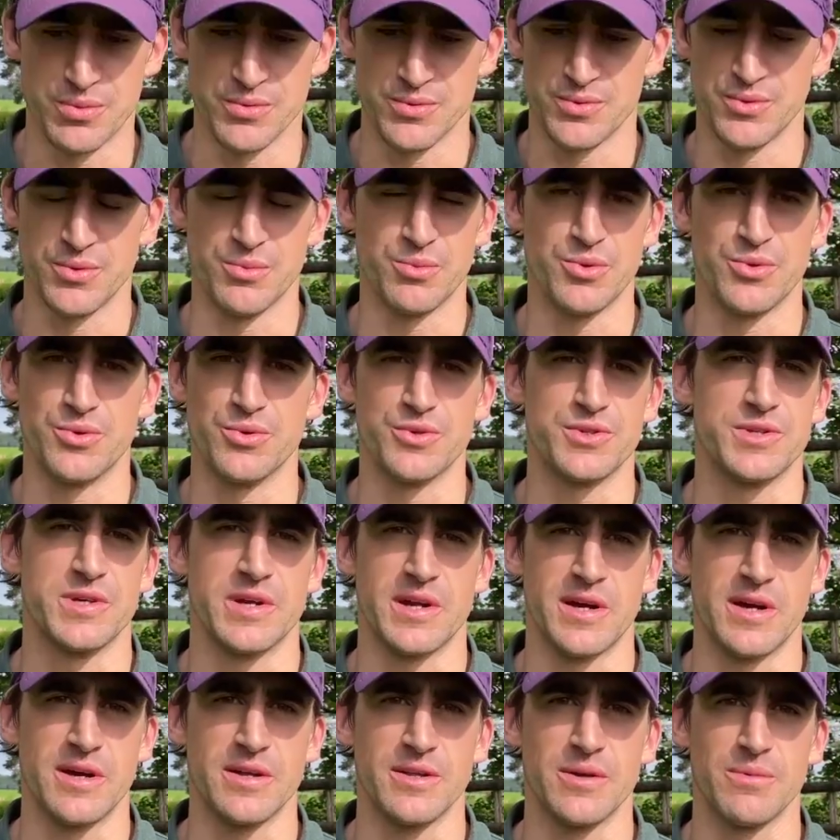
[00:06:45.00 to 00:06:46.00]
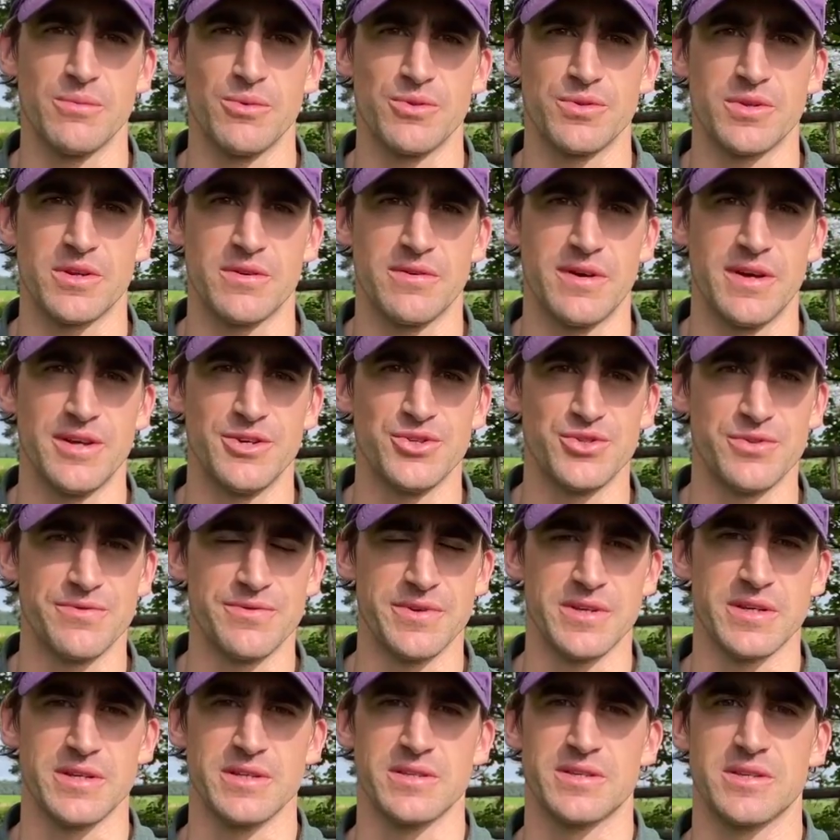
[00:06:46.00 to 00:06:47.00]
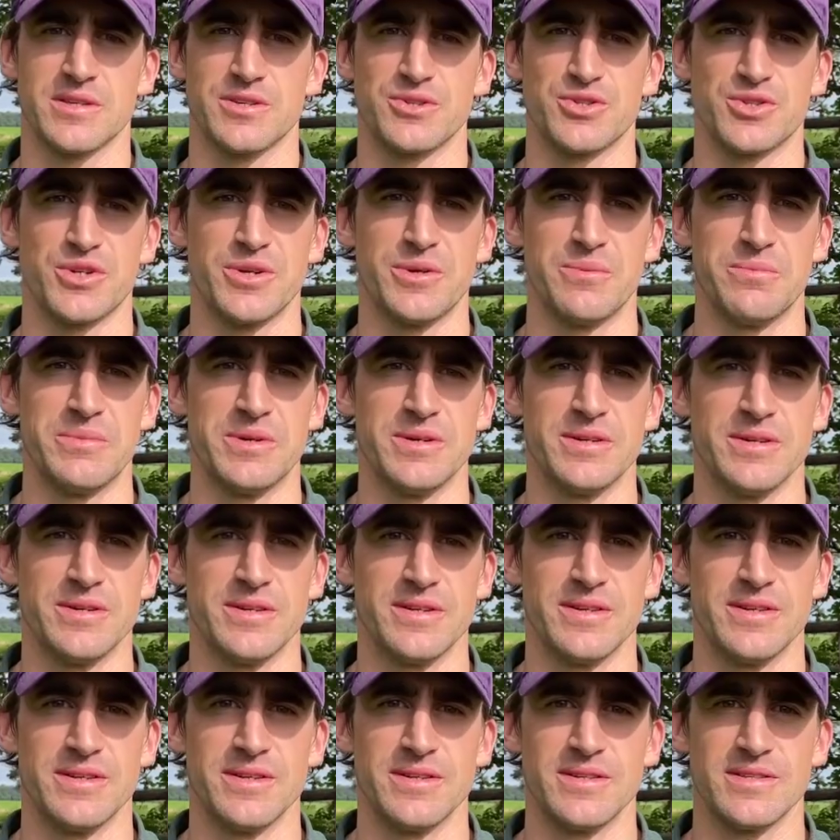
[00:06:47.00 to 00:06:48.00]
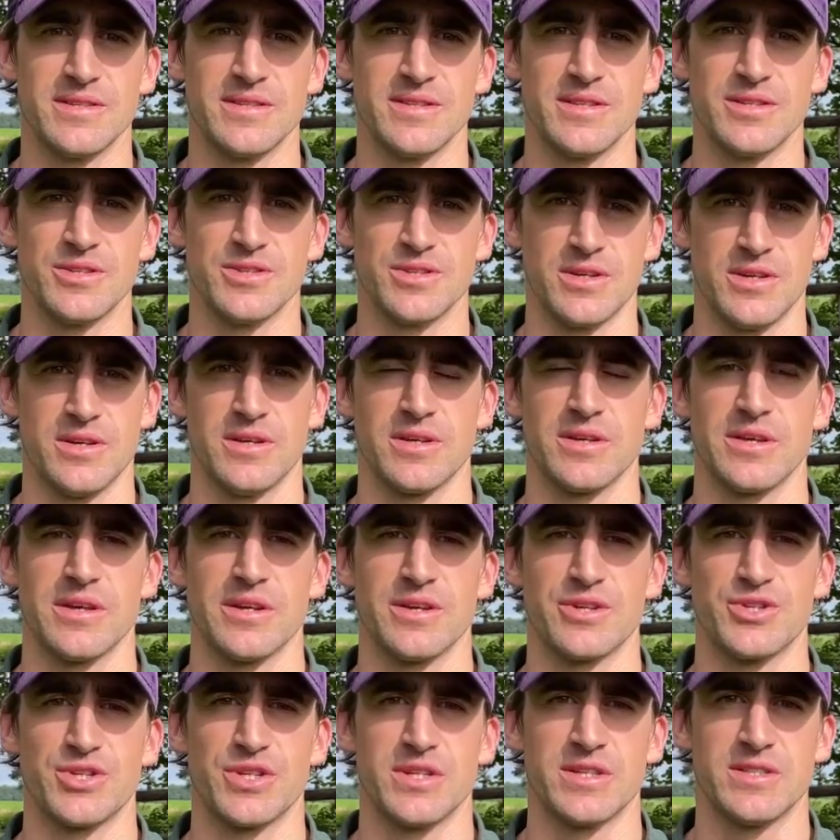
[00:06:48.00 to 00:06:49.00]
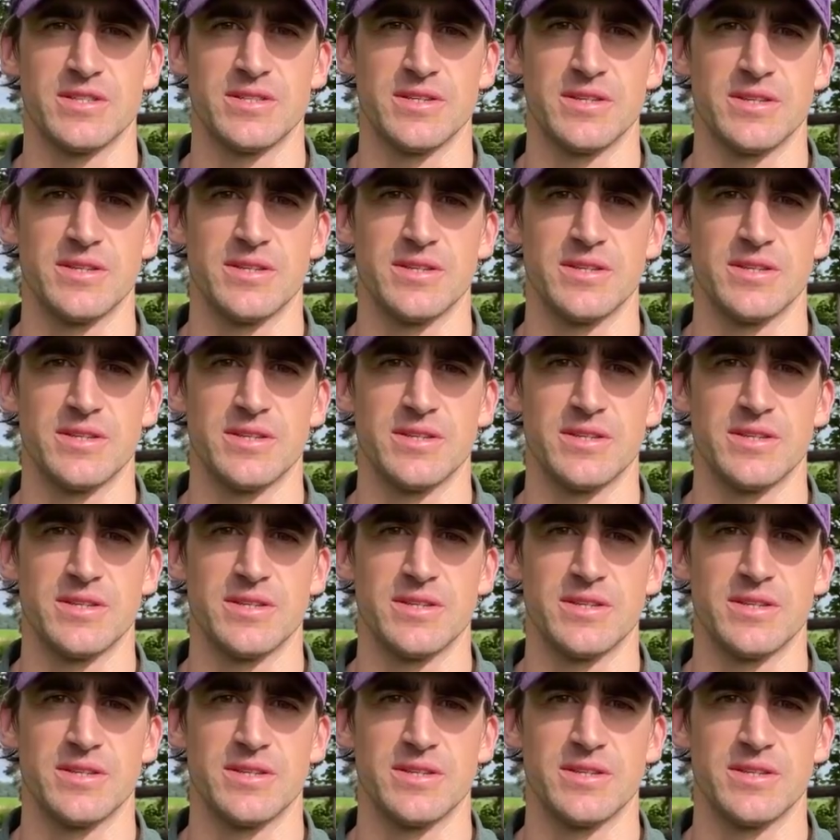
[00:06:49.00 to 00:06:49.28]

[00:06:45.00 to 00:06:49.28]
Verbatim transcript: Je suis plutôt serein dans mon travail, je fais ce que j'aime euh, et c'est déjà une grande chance.